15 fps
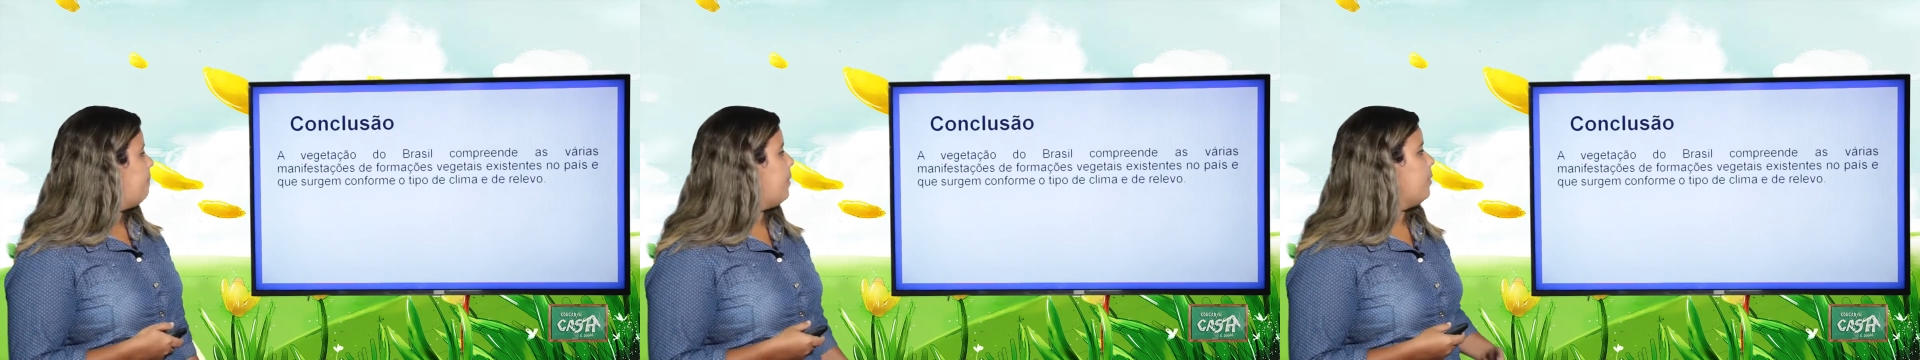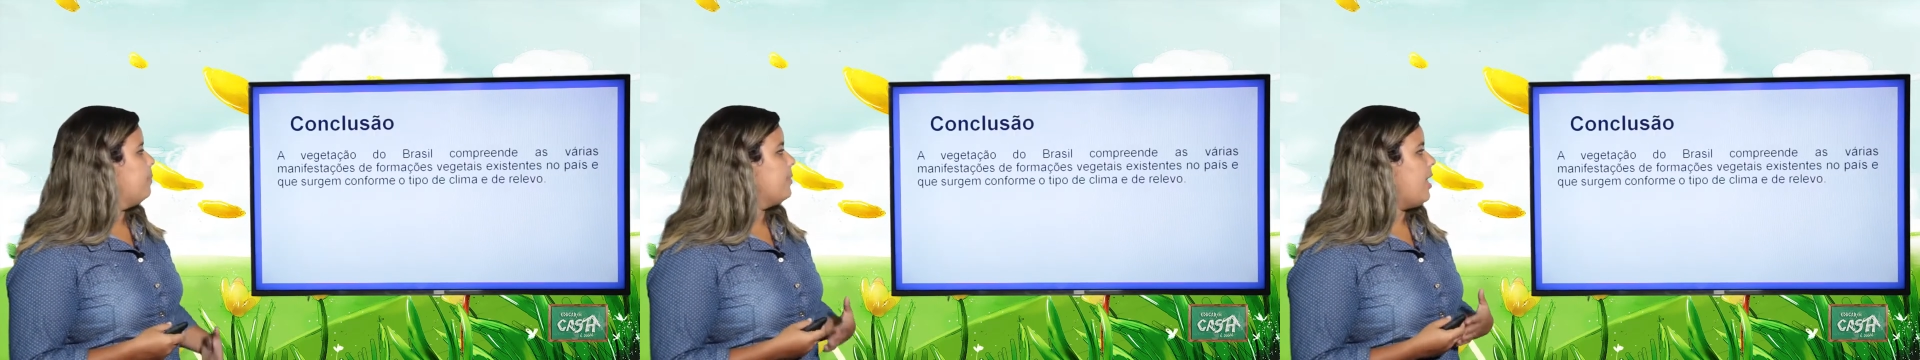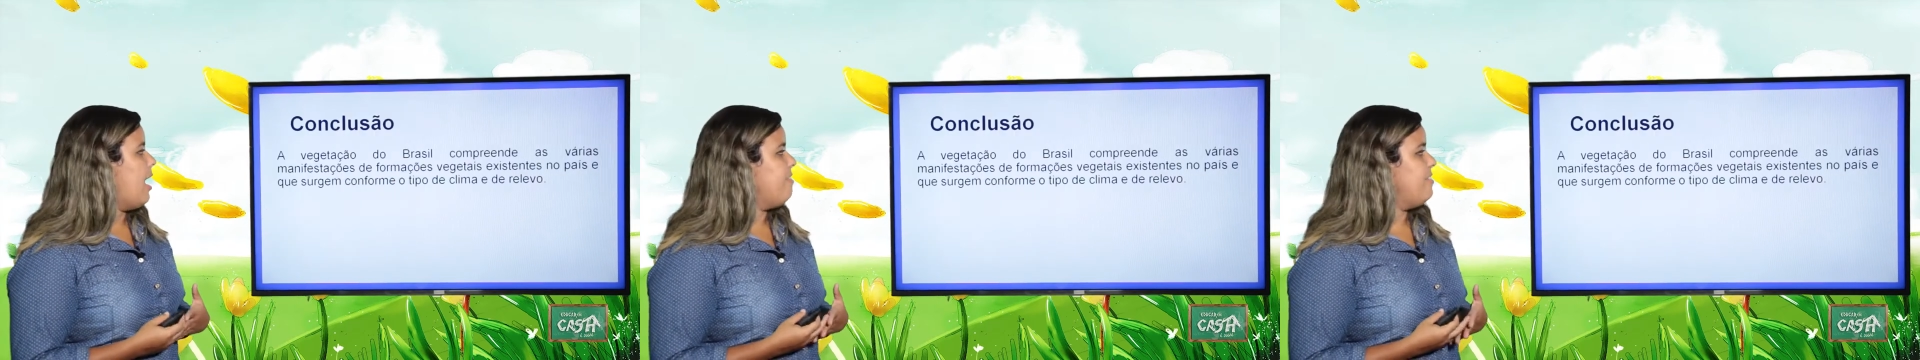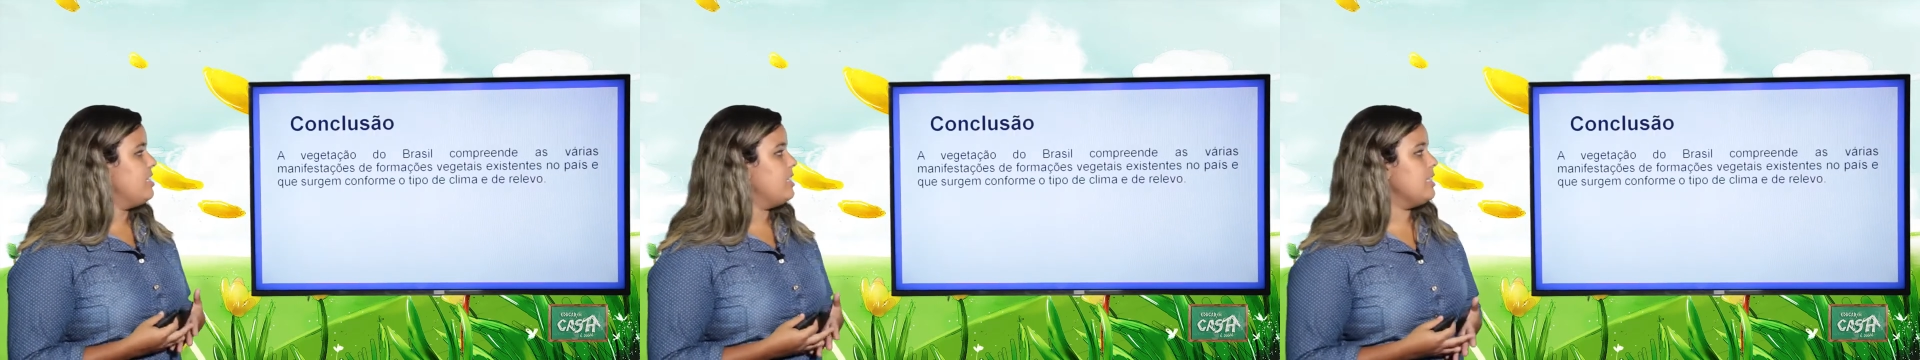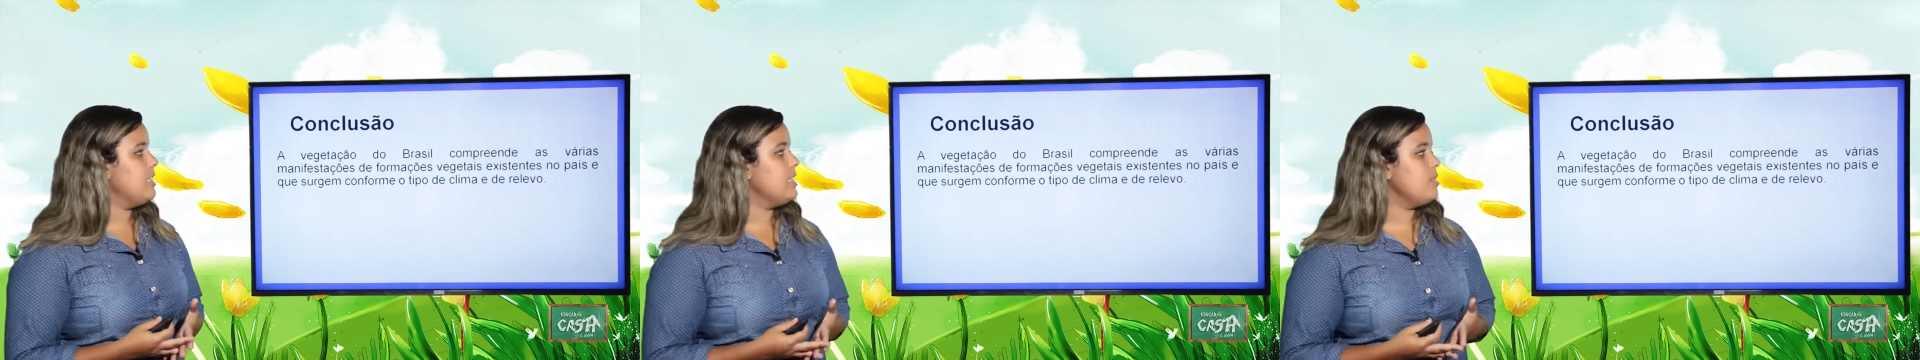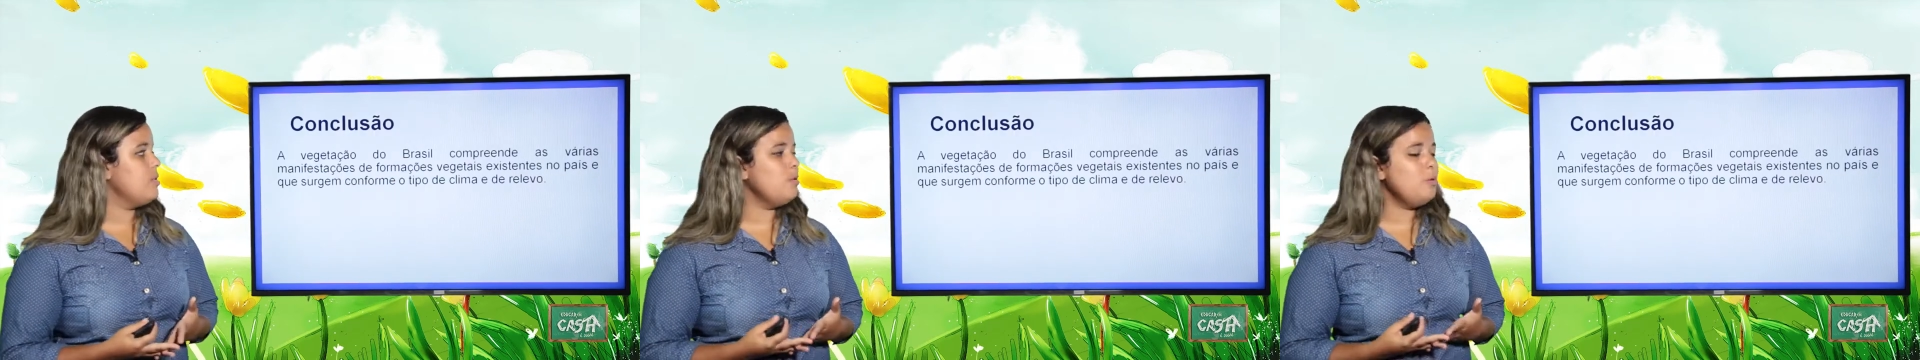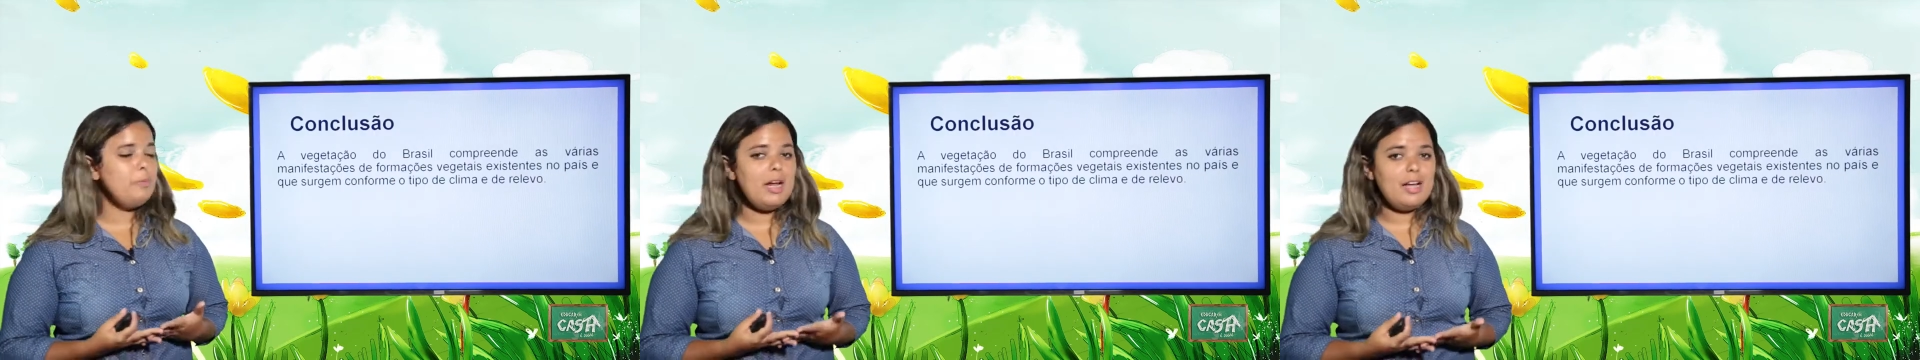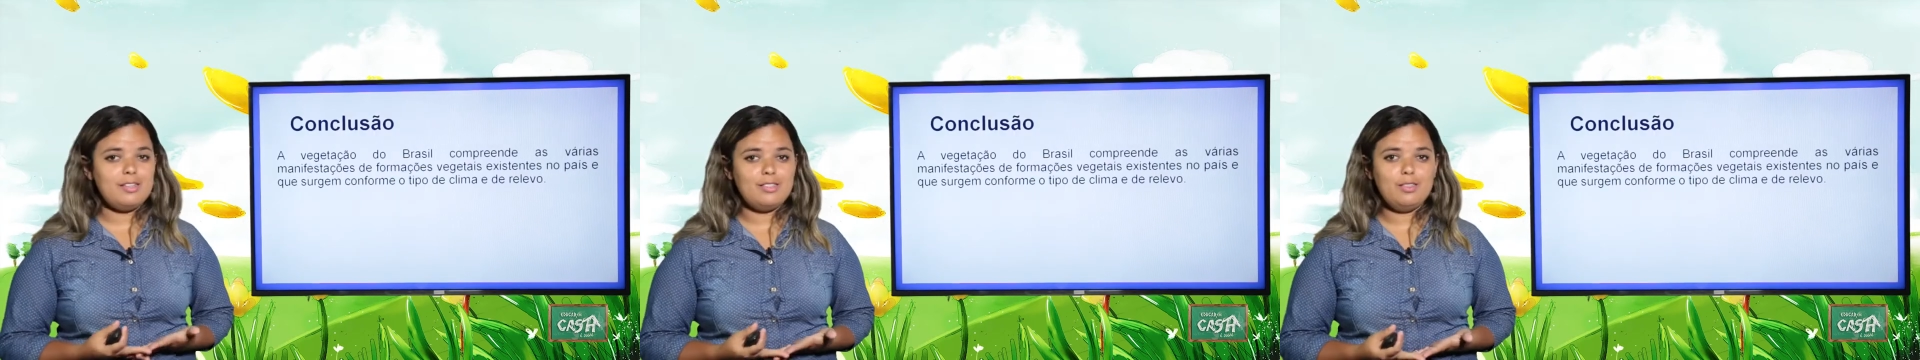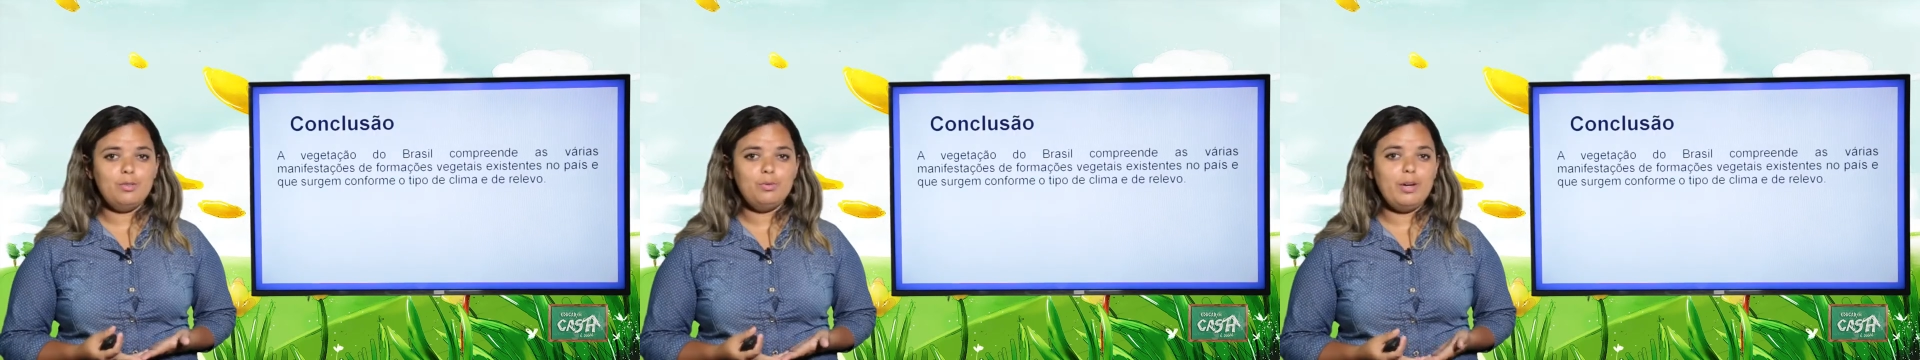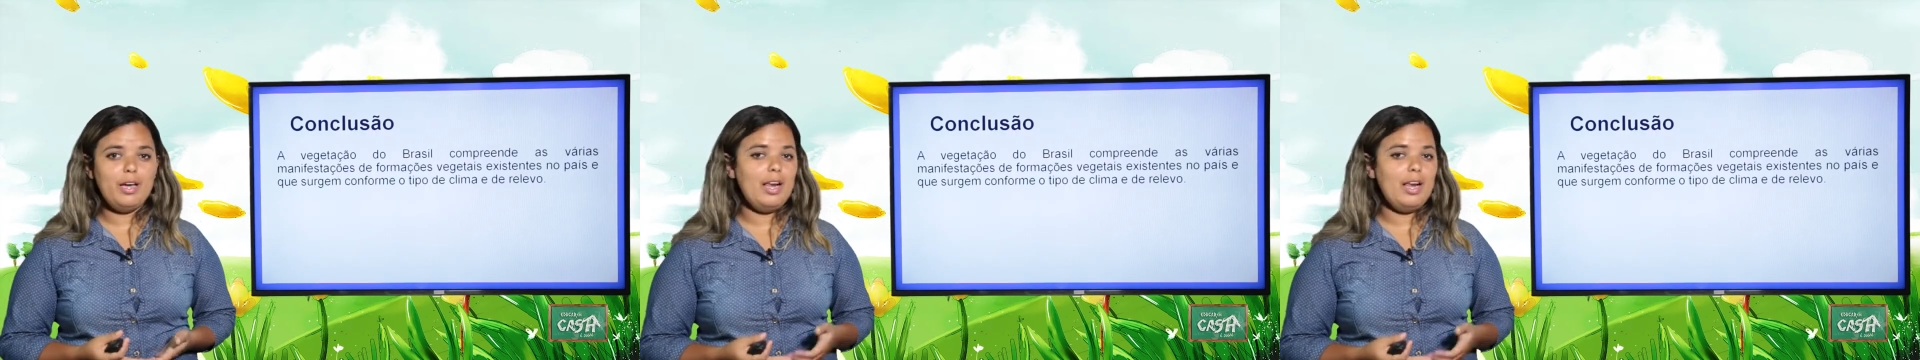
Bom, a vegetação do Brasil,